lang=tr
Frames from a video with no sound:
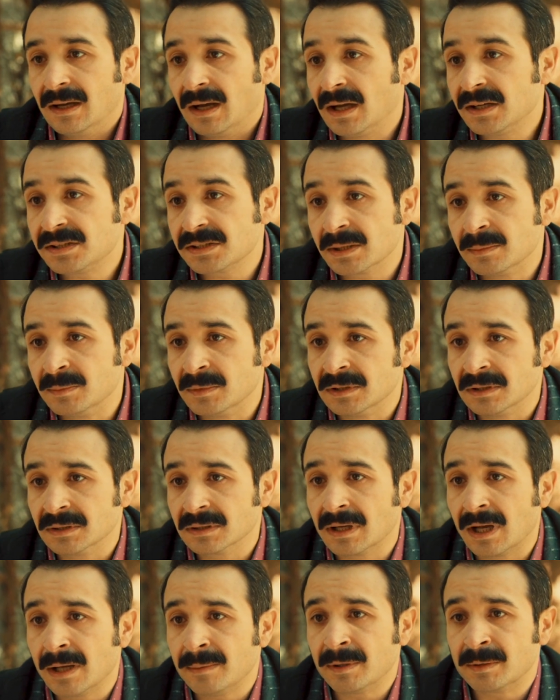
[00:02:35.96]
Aşkımı
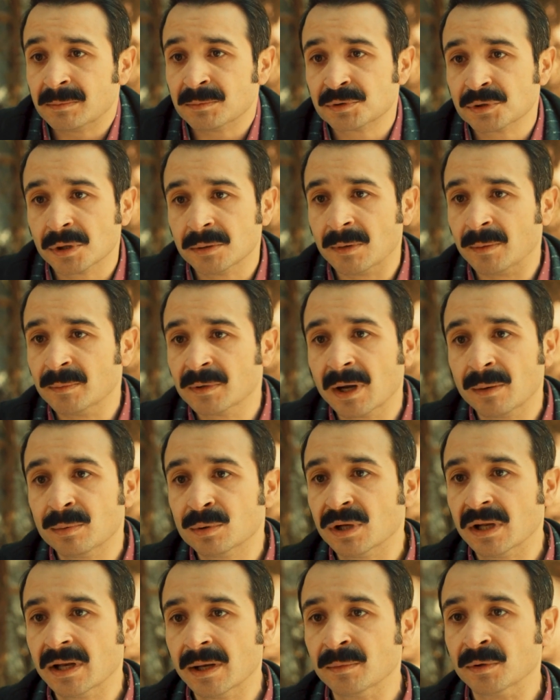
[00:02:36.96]
kaybetmiş olmamı
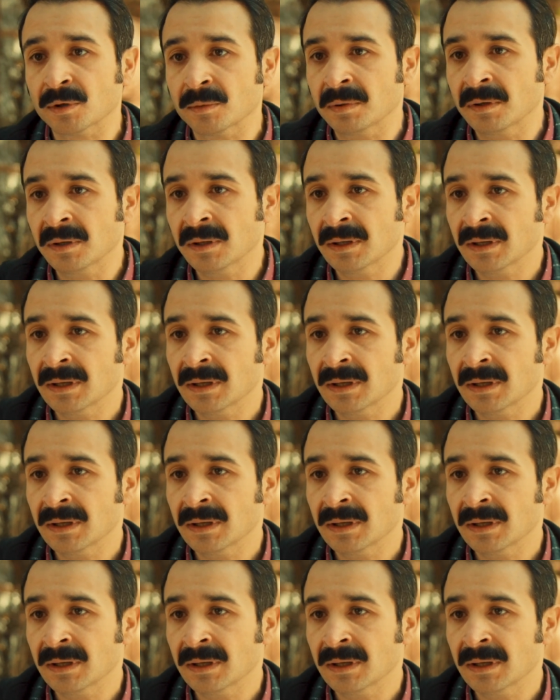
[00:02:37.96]
kabul edemiyorum.